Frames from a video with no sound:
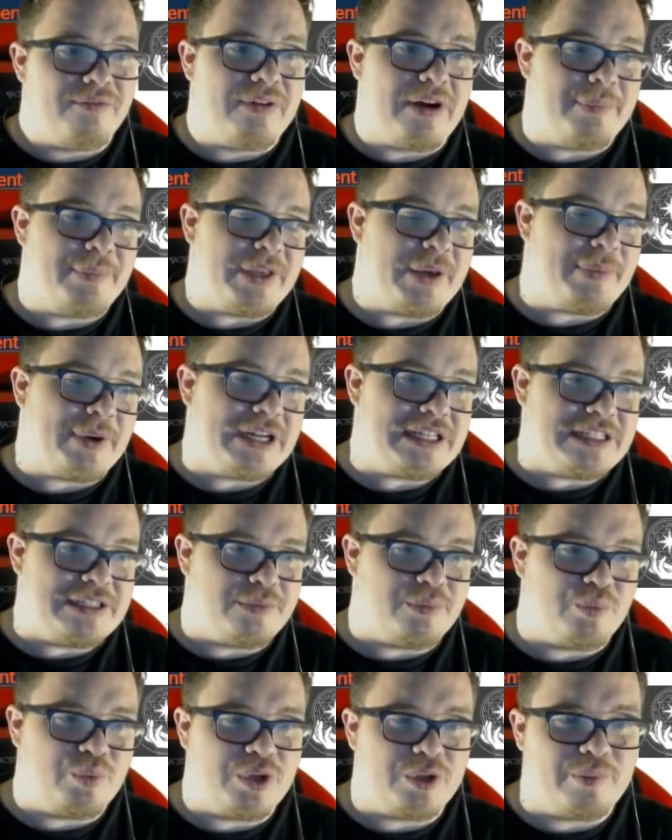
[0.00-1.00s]
вам
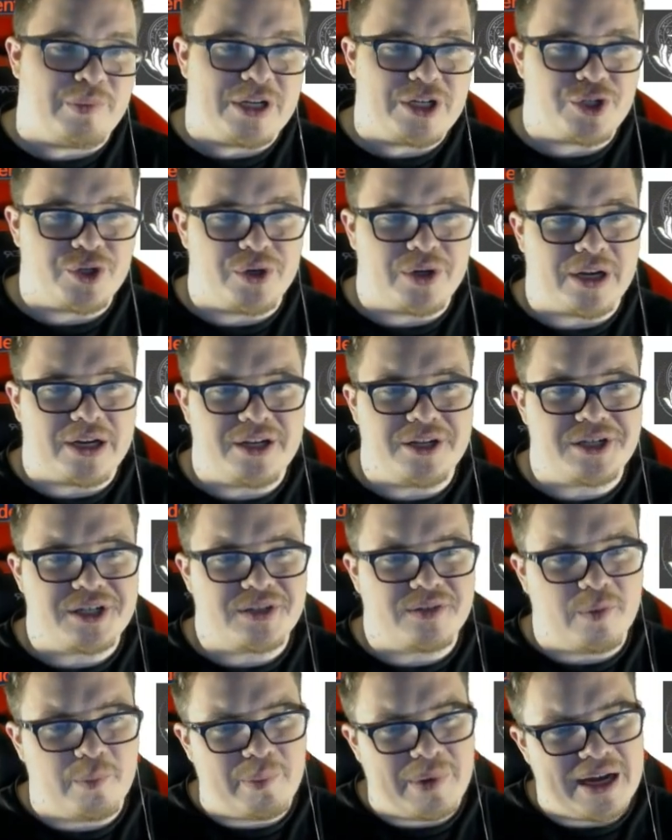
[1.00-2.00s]
необходимо будет большое
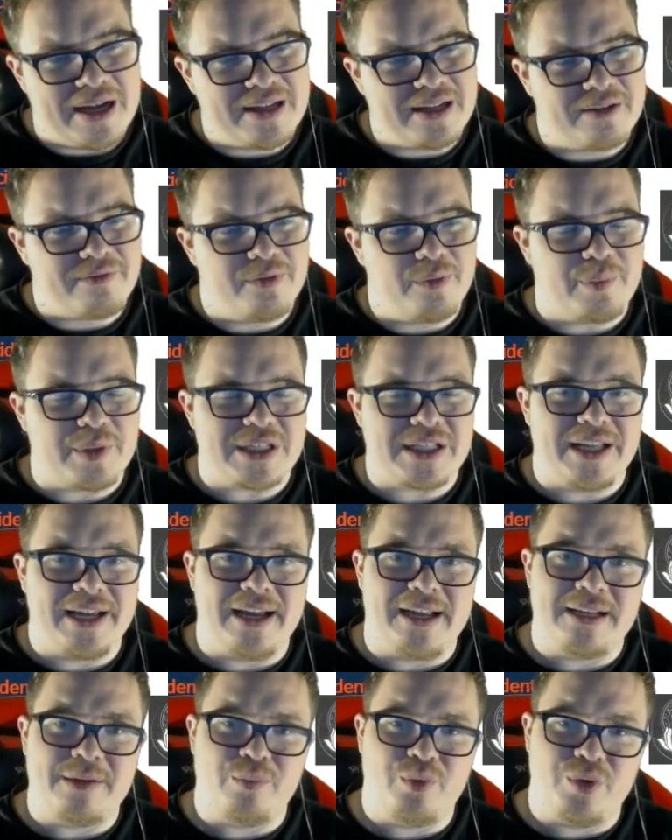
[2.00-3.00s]
количество банок, вы
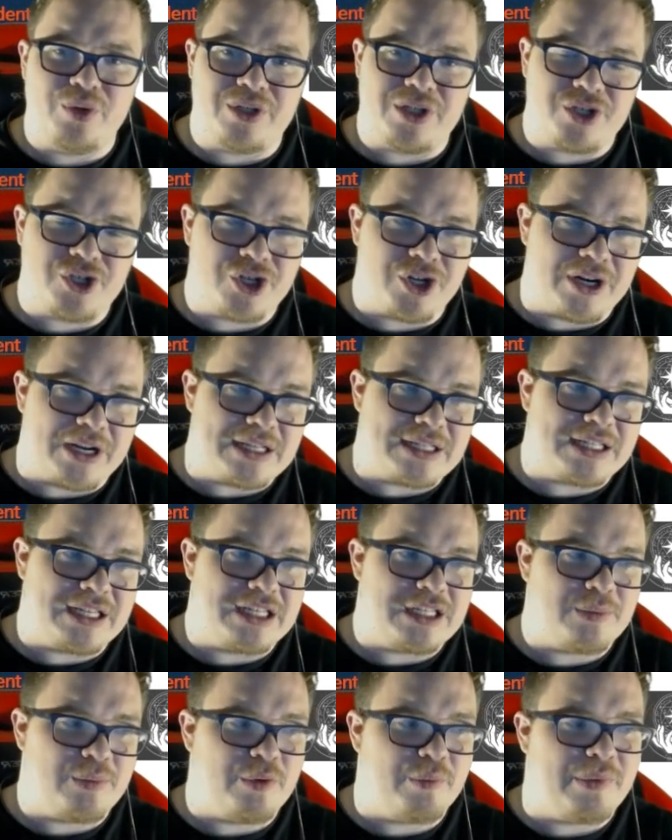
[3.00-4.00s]
постоянно будете отжираться
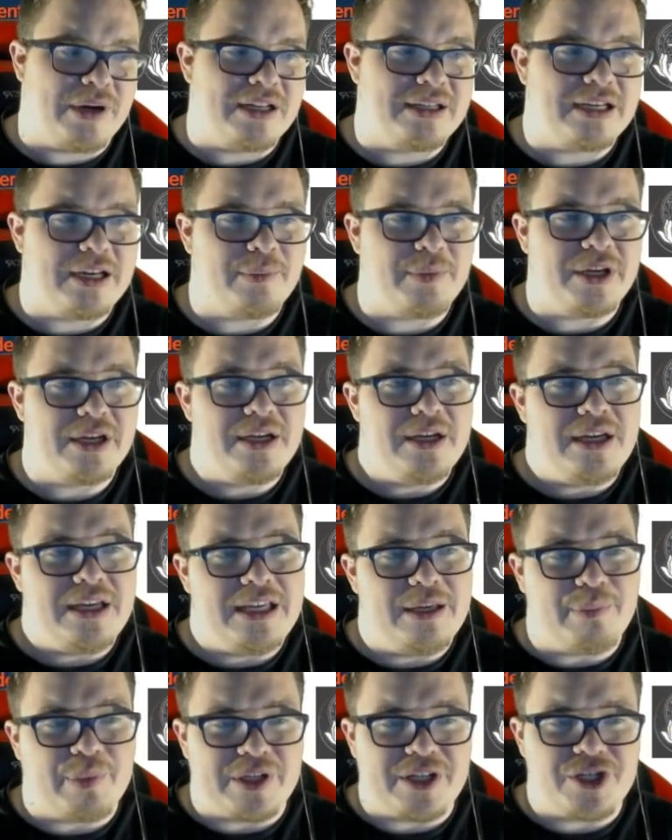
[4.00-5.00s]
этими банками,
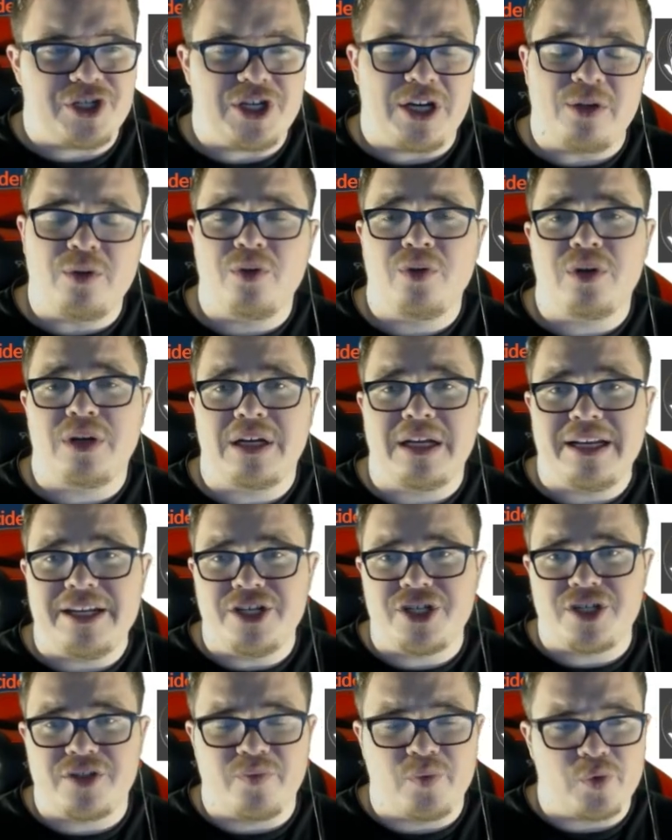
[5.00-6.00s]
и поначалу
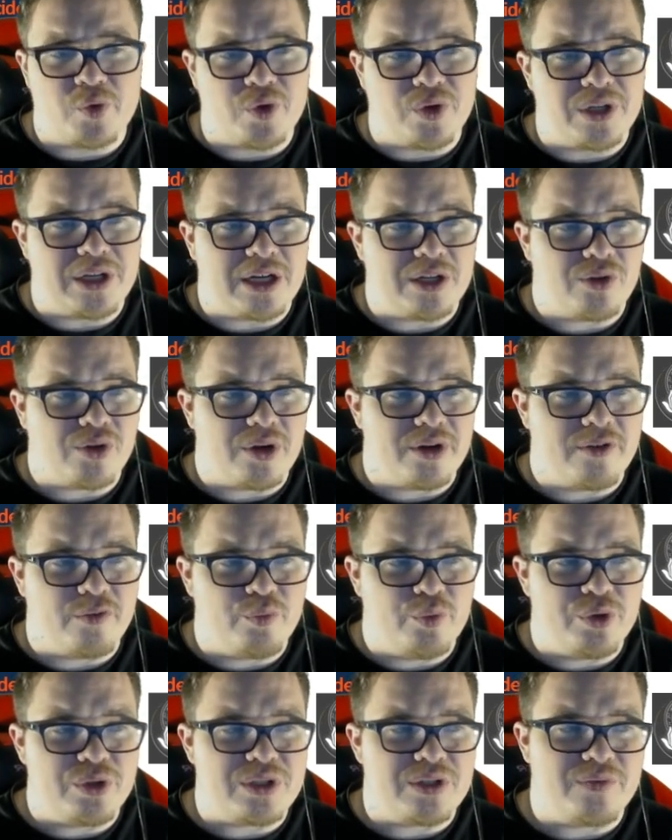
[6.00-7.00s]
количество урона, которое вы
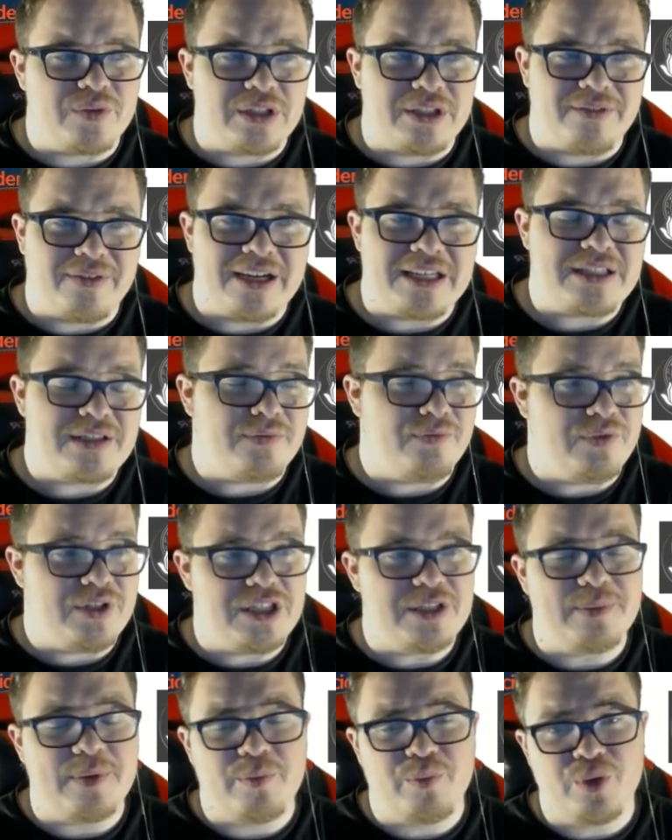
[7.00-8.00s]
будете выдавать,
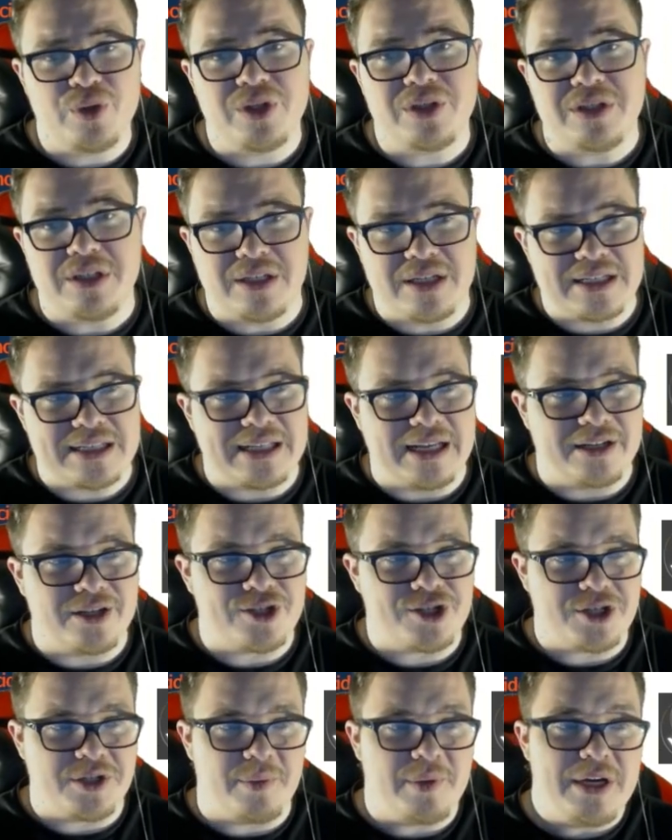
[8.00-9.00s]
видимо, будет
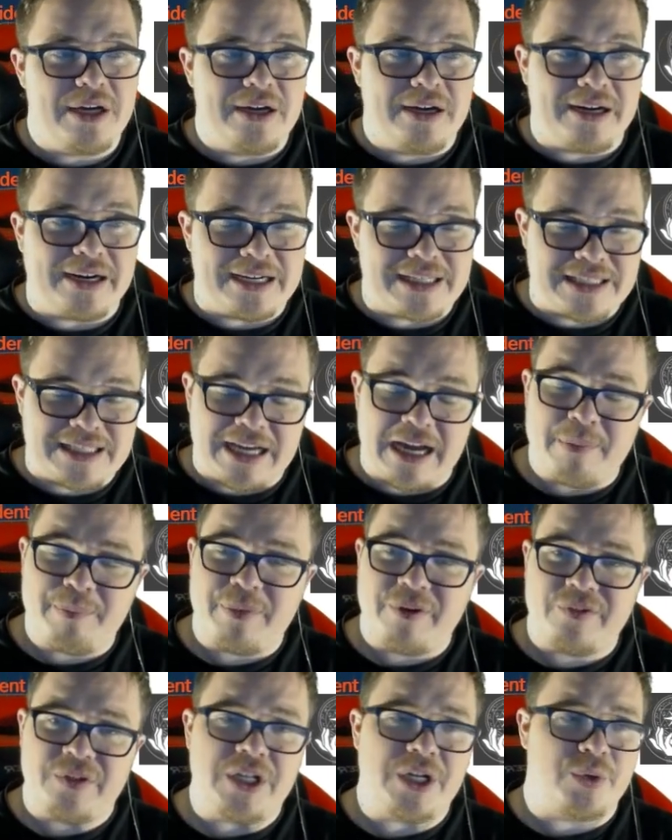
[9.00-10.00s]
недостаточным. Хотя,
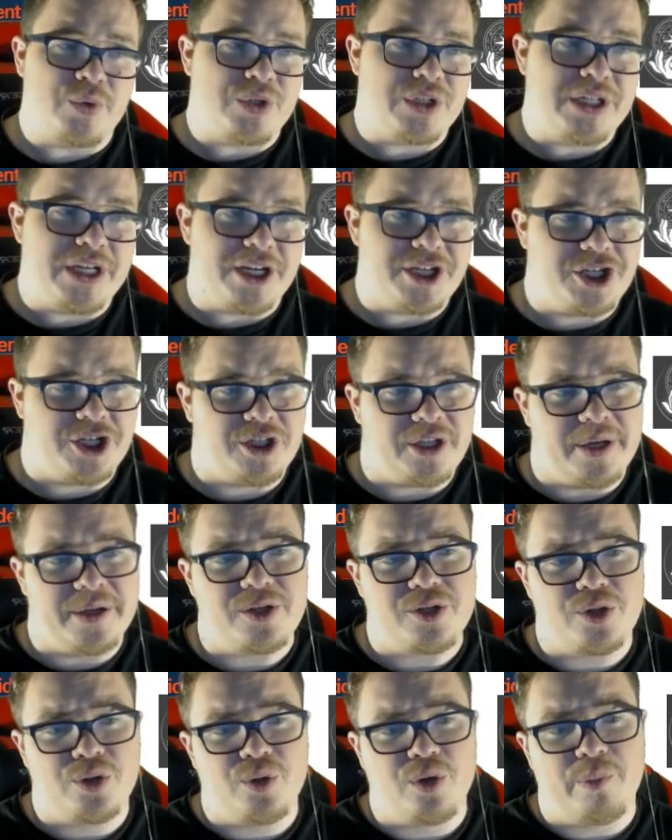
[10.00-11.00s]
повторюсь, я считаю,
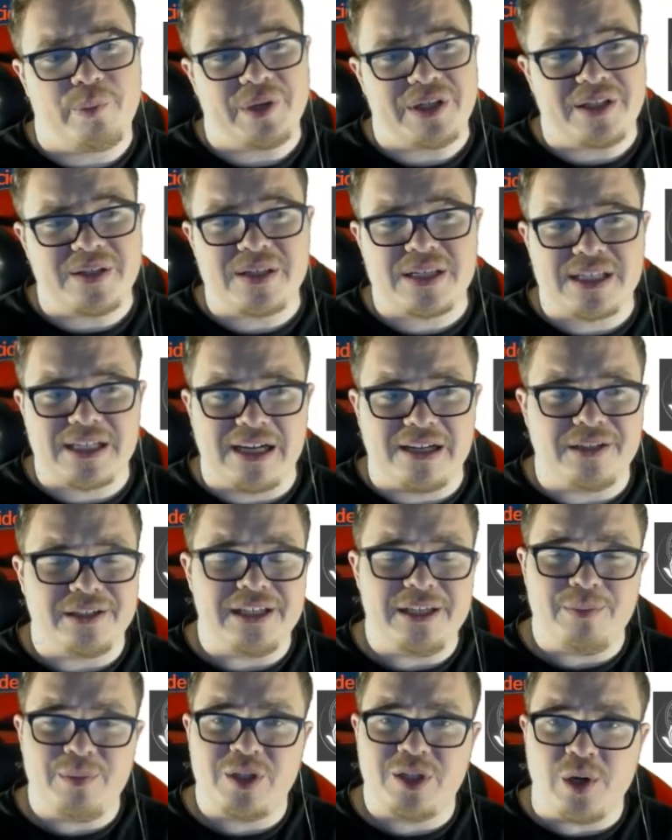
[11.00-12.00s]
что потенциал
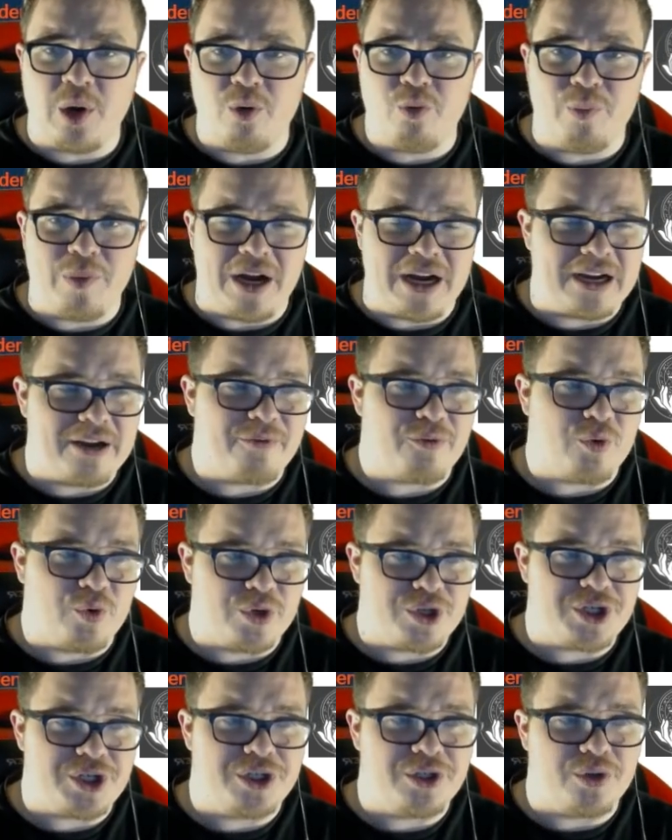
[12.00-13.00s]
именно у магов
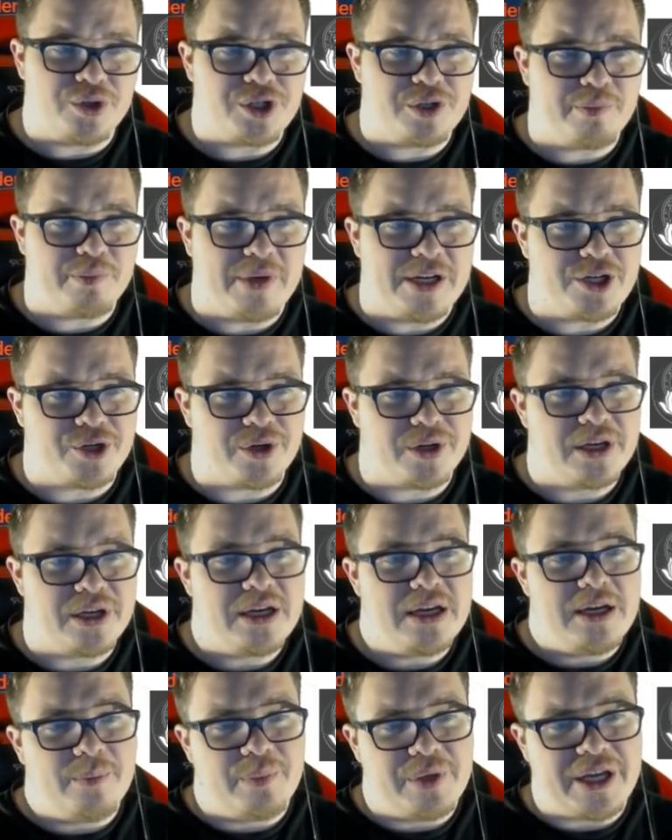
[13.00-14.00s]
очень и очень большой.
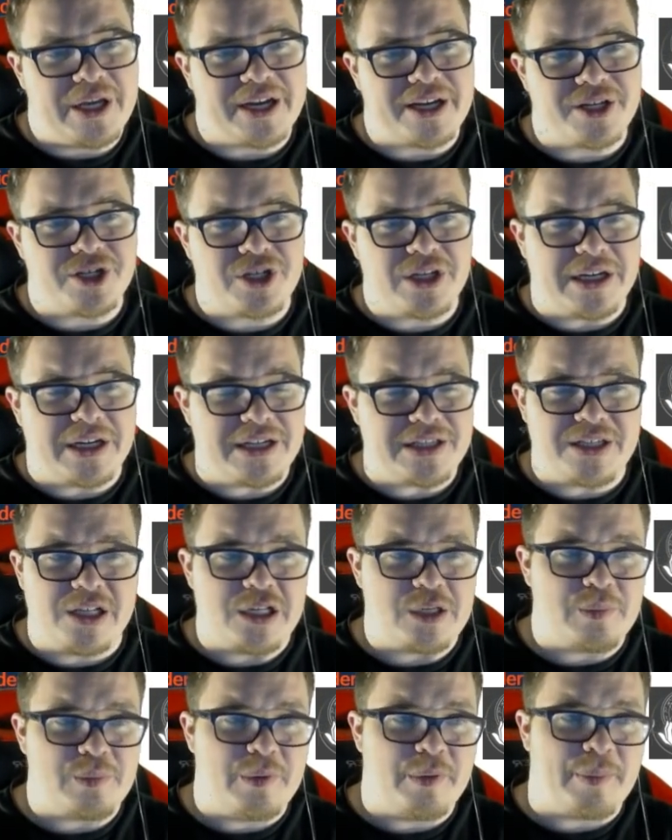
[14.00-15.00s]
Мне, конечно,
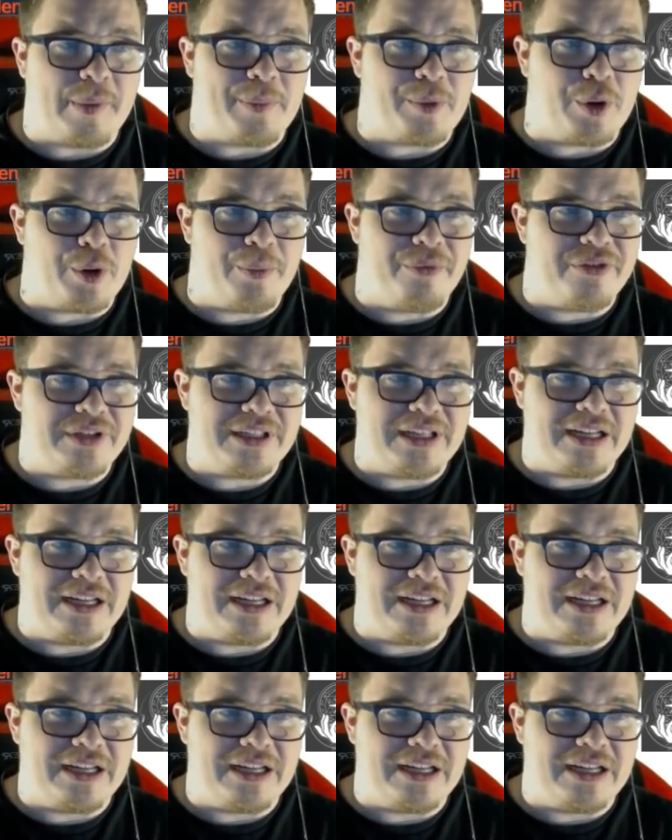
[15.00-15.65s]
хотелось бы попробовать